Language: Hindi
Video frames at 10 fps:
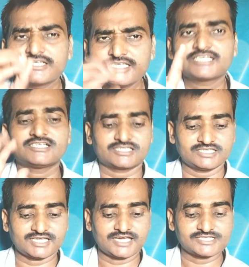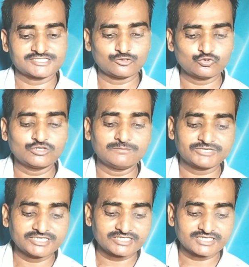क्लिक कर देना है चलो गूगल
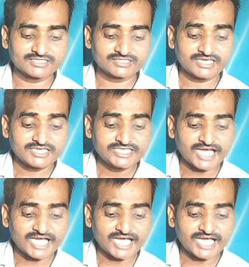पे क्लिक कर देते हैं